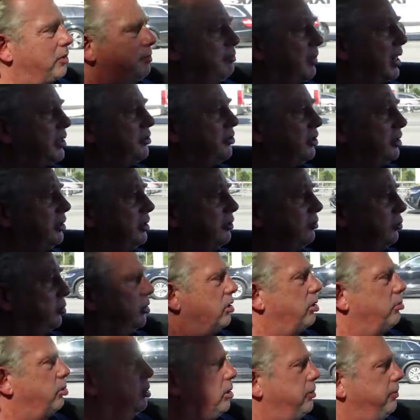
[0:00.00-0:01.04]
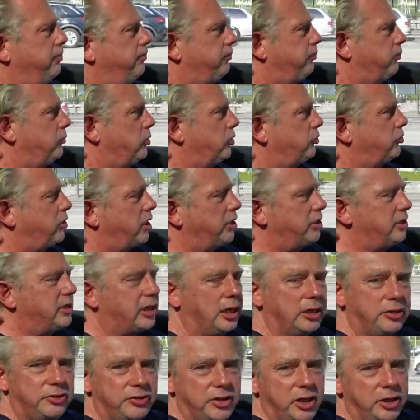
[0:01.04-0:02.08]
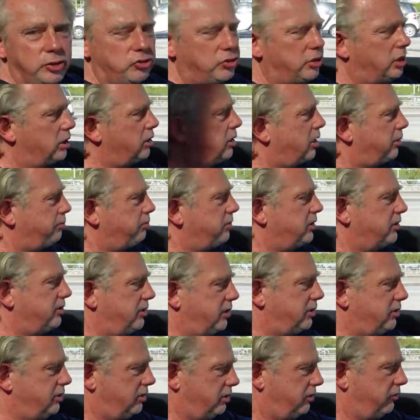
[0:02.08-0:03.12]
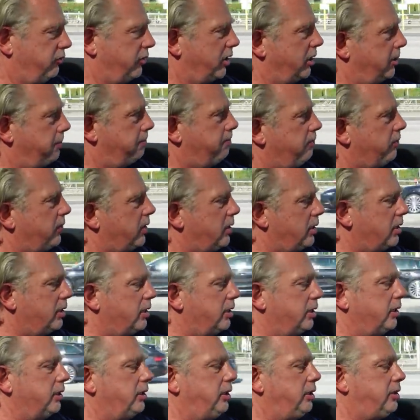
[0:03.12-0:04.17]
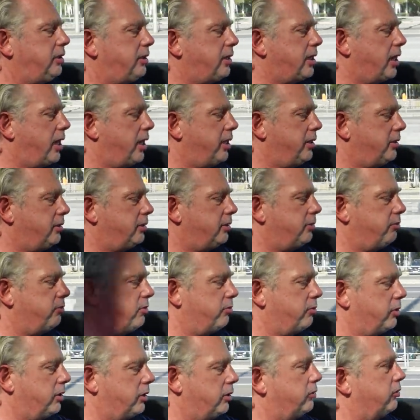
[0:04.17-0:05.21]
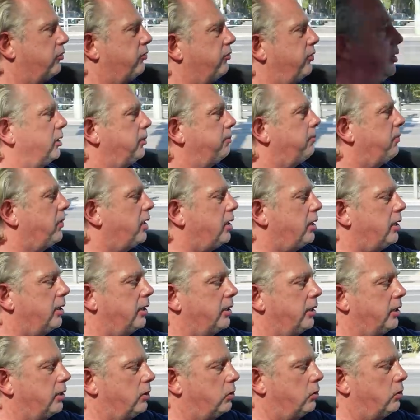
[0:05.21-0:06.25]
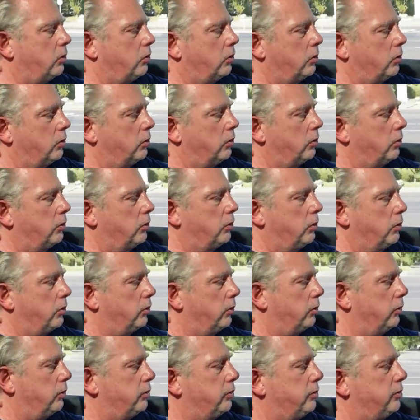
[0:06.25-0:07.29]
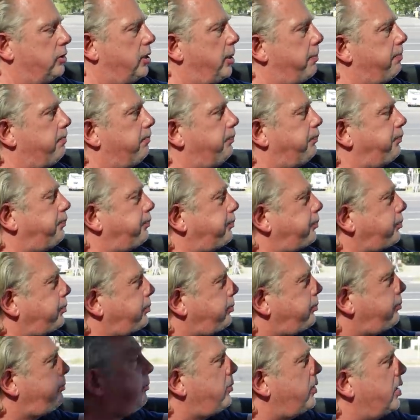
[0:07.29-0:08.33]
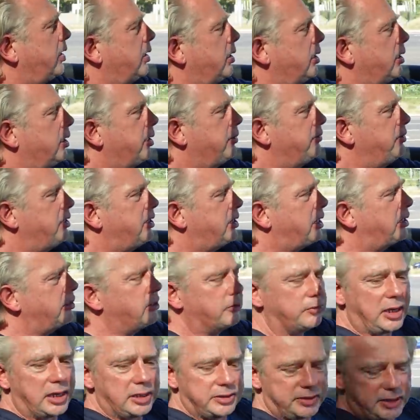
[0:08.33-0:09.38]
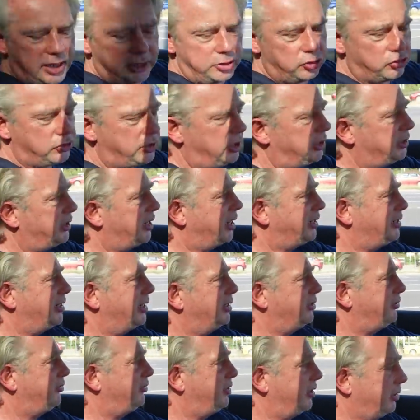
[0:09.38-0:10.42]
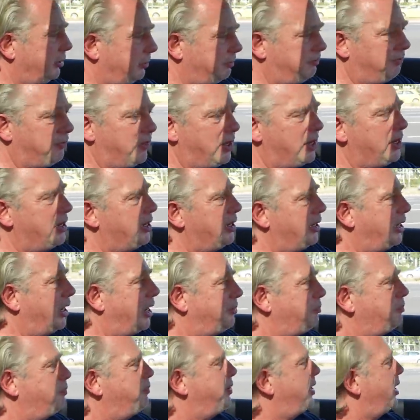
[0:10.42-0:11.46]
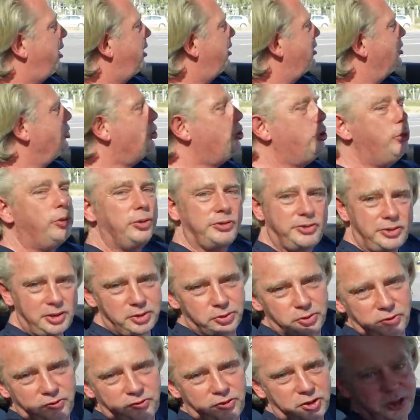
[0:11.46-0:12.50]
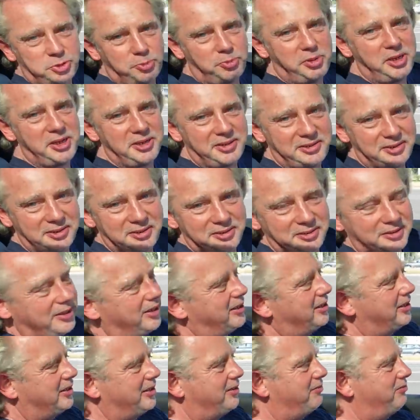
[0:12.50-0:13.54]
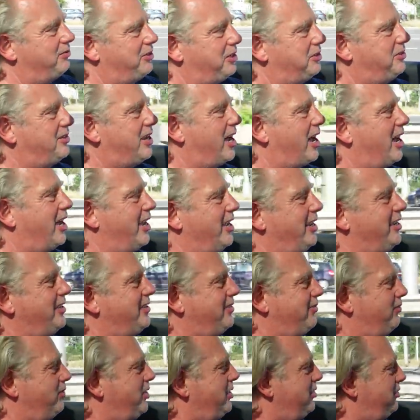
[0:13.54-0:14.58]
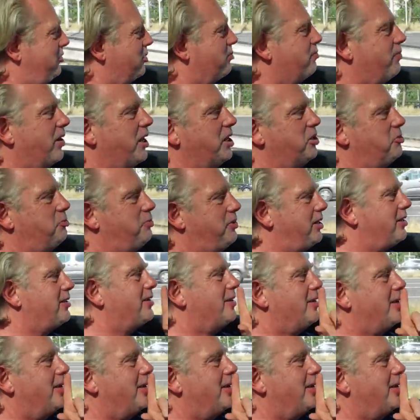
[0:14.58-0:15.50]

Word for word: äh, macht er hier wunderbar. Das kann ich alles einstellen, hat mir sehr, sehr gefallen. Ich kann, ich mach mal hier kurz weg, und da. Äh, ich kann also alles einstellen, er hat alles drin. Er hat ein paar lustige und verspielte äh, Details, wie zum Beispiel,